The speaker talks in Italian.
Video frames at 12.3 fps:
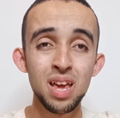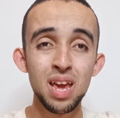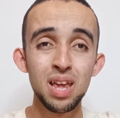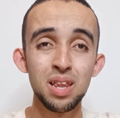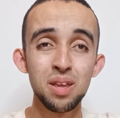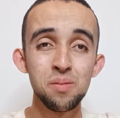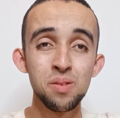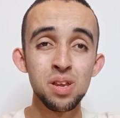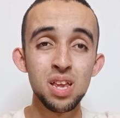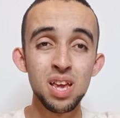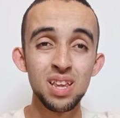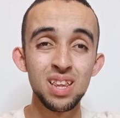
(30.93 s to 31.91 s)
e,
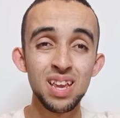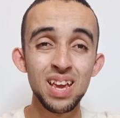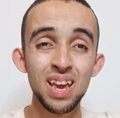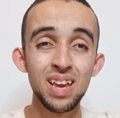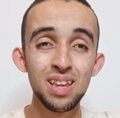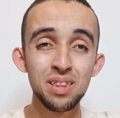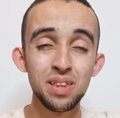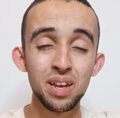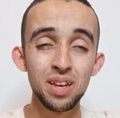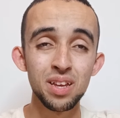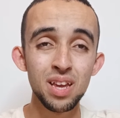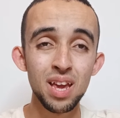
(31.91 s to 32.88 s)
e,
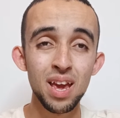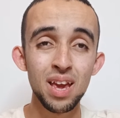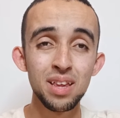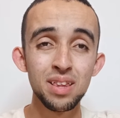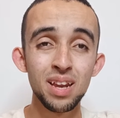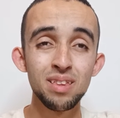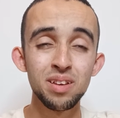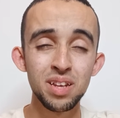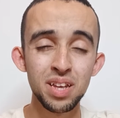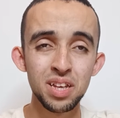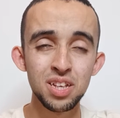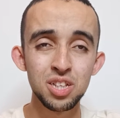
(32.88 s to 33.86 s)
entri, entri, te
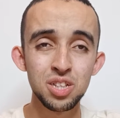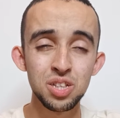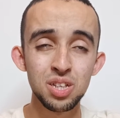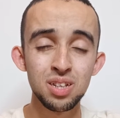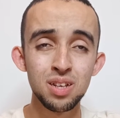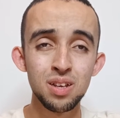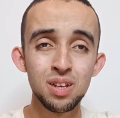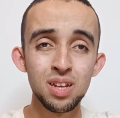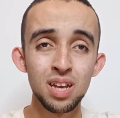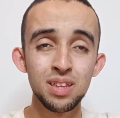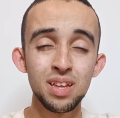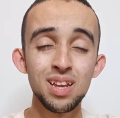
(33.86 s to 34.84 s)
ne esci
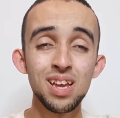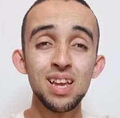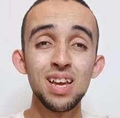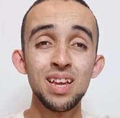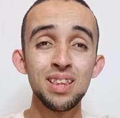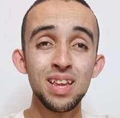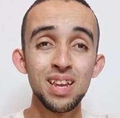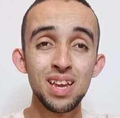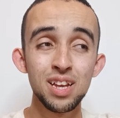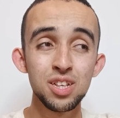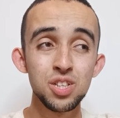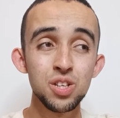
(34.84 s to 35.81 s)
e te, e te
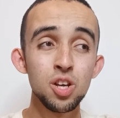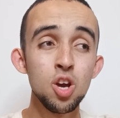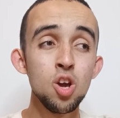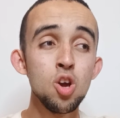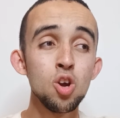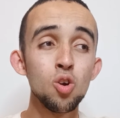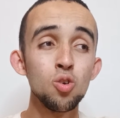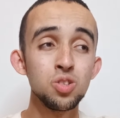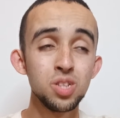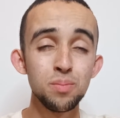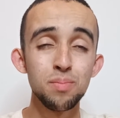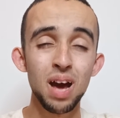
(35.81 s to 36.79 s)
ne esci
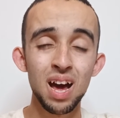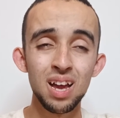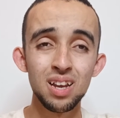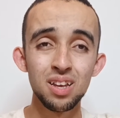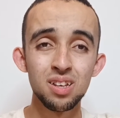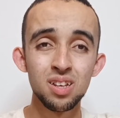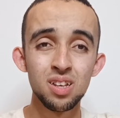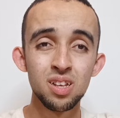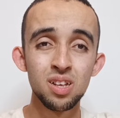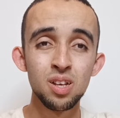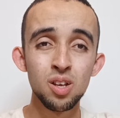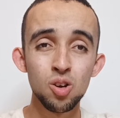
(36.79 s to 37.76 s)
così male,
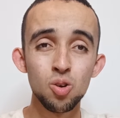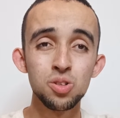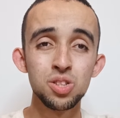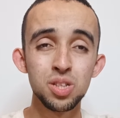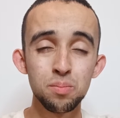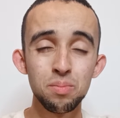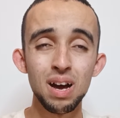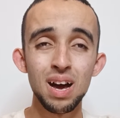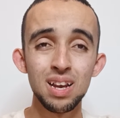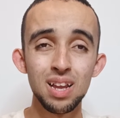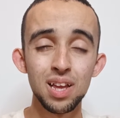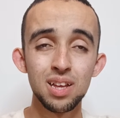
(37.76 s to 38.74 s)
così
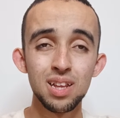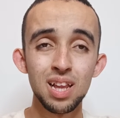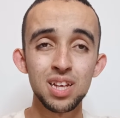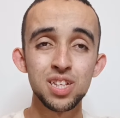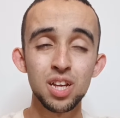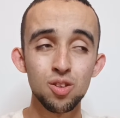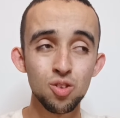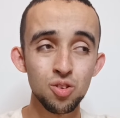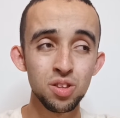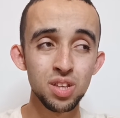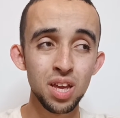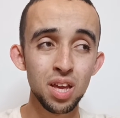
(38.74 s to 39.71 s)
male, lasciando
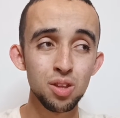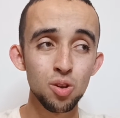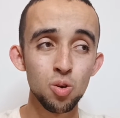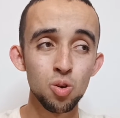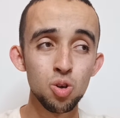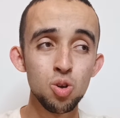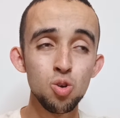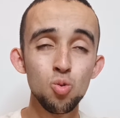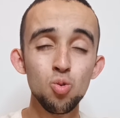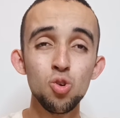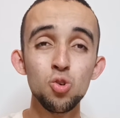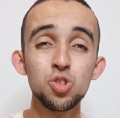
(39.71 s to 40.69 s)
indietro
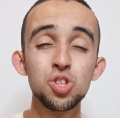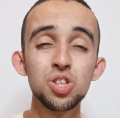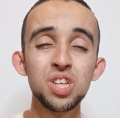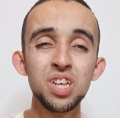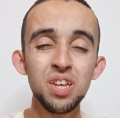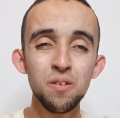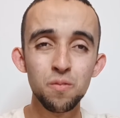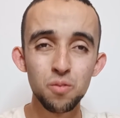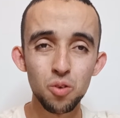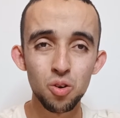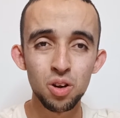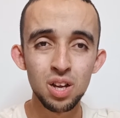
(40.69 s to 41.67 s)
uno
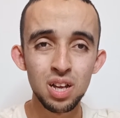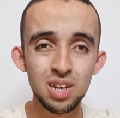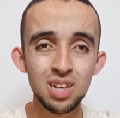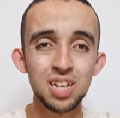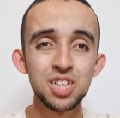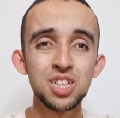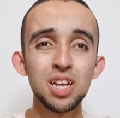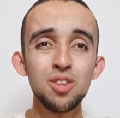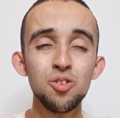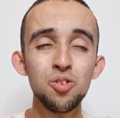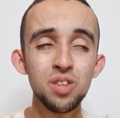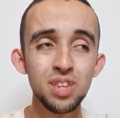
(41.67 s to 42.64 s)
schifo,
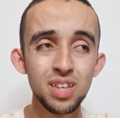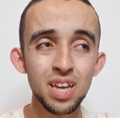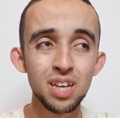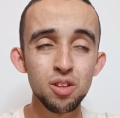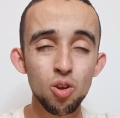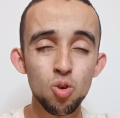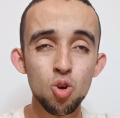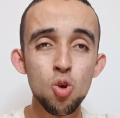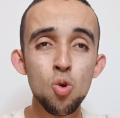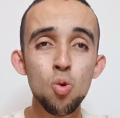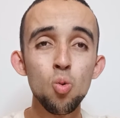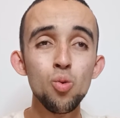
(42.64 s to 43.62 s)
lasciando indietro
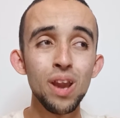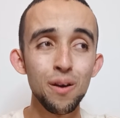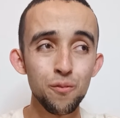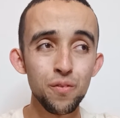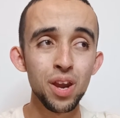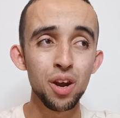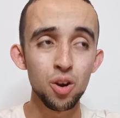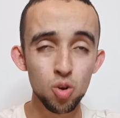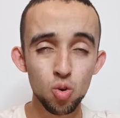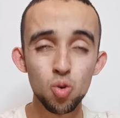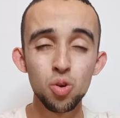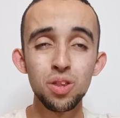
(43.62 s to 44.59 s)
una
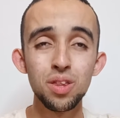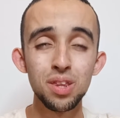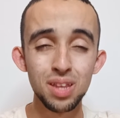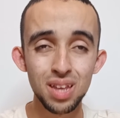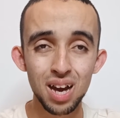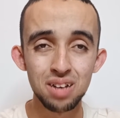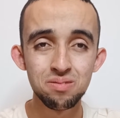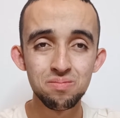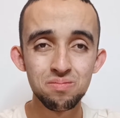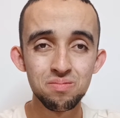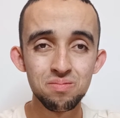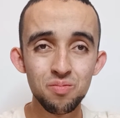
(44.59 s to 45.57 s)
vergogna.
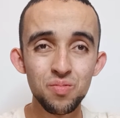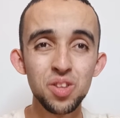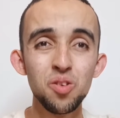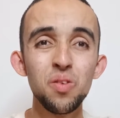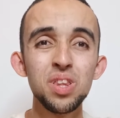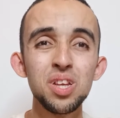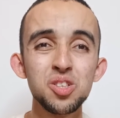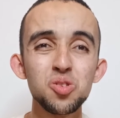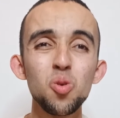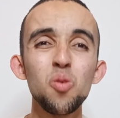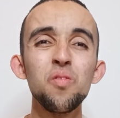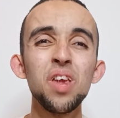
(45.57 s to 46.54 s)
Vi dovete
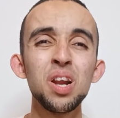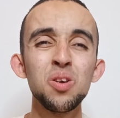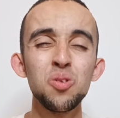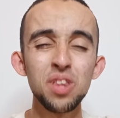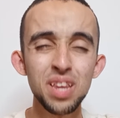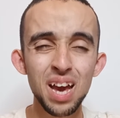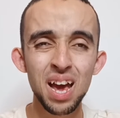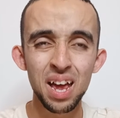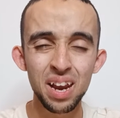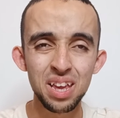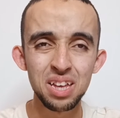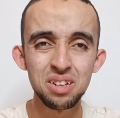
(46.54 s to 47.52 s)
solo
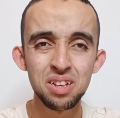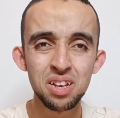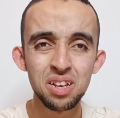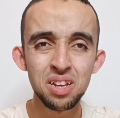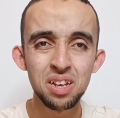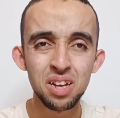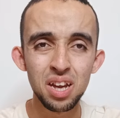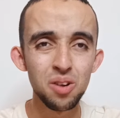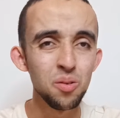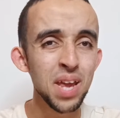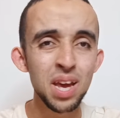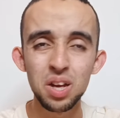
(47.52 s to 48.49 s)
vergognare. E
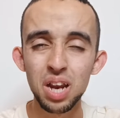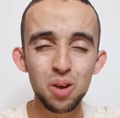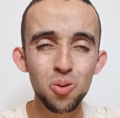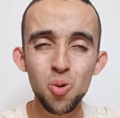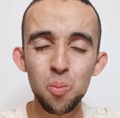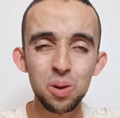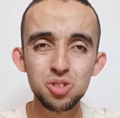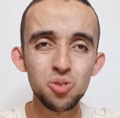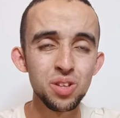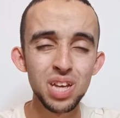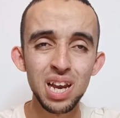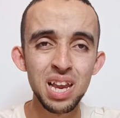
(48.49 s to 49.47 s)
non è la colpa
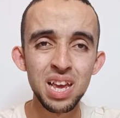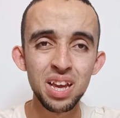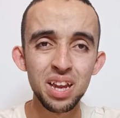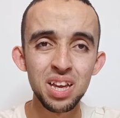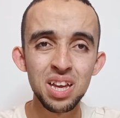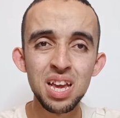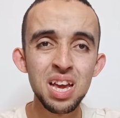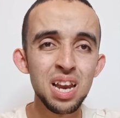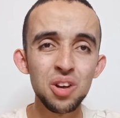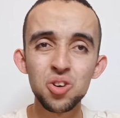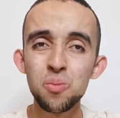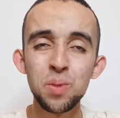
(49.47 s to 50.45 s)
solo di Allegri,
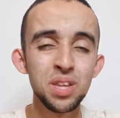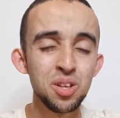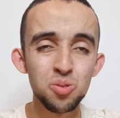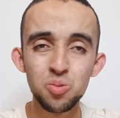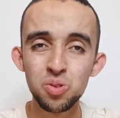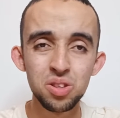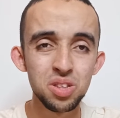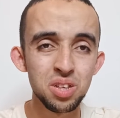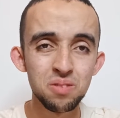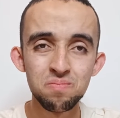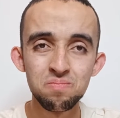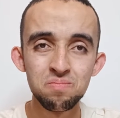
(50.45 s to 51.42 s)
la colpa è di tutti.
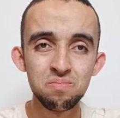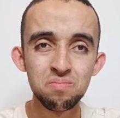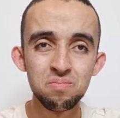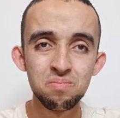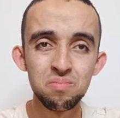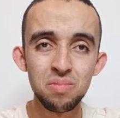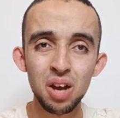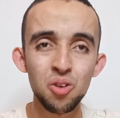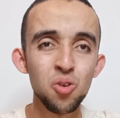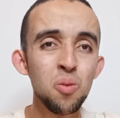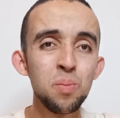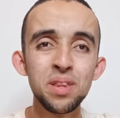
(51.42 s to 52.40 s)
La
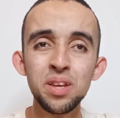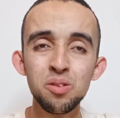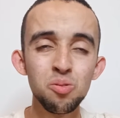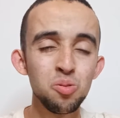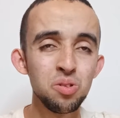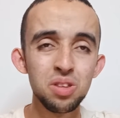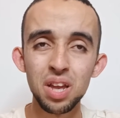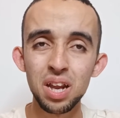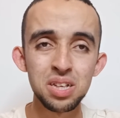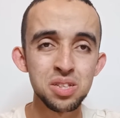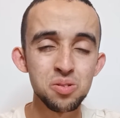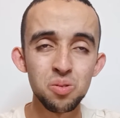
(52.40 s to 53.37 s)
colpa è di tutti,
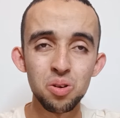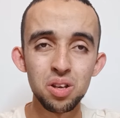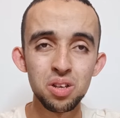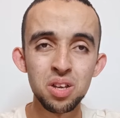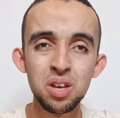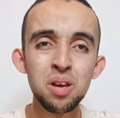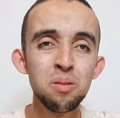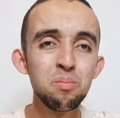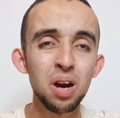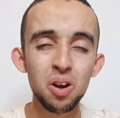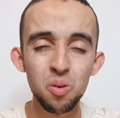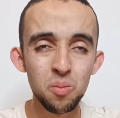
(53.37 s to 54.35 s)
ragazzuoli.
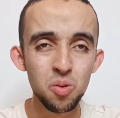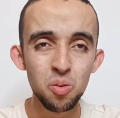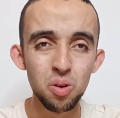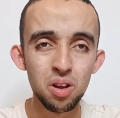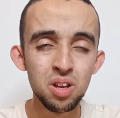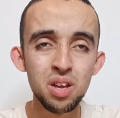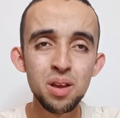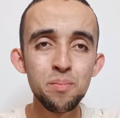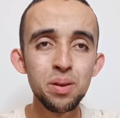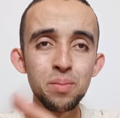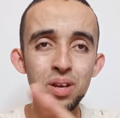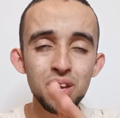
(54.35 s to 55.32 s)
Ma comunque,
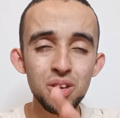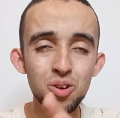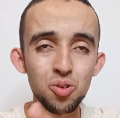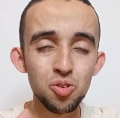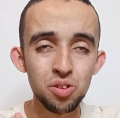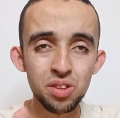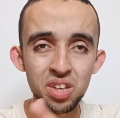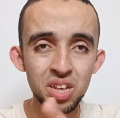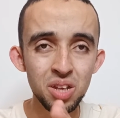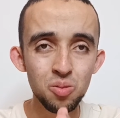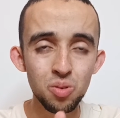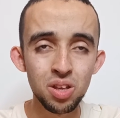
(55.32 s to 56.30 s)
prima che io
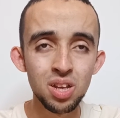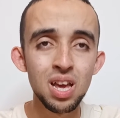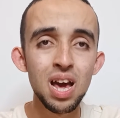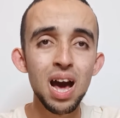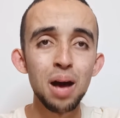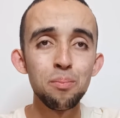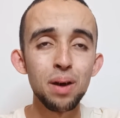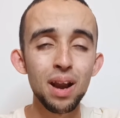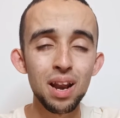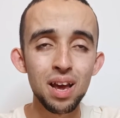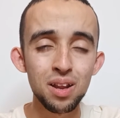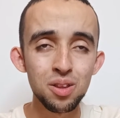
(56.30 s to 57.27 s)
continui a
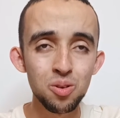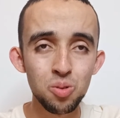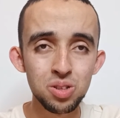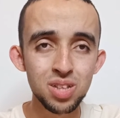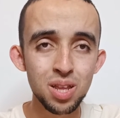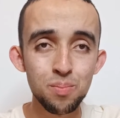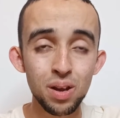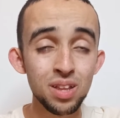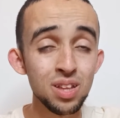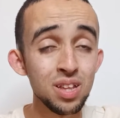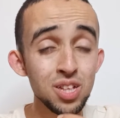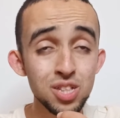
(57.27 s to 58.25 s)
parlare di questo di
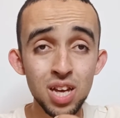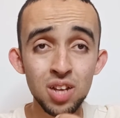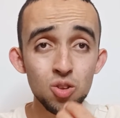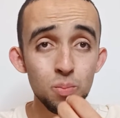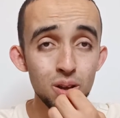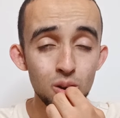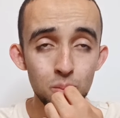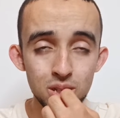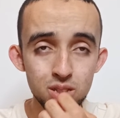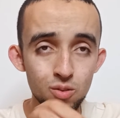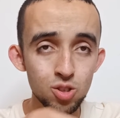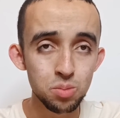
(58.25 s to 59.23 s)
partita di certo parlo a
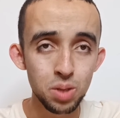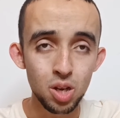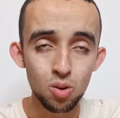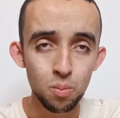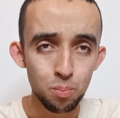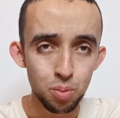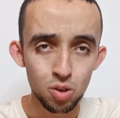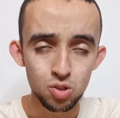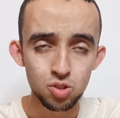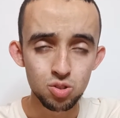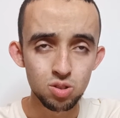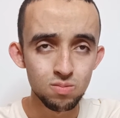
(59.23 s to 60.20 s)
bassa voce perché non
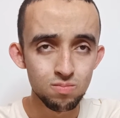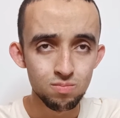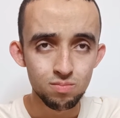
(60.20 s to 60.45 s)
posso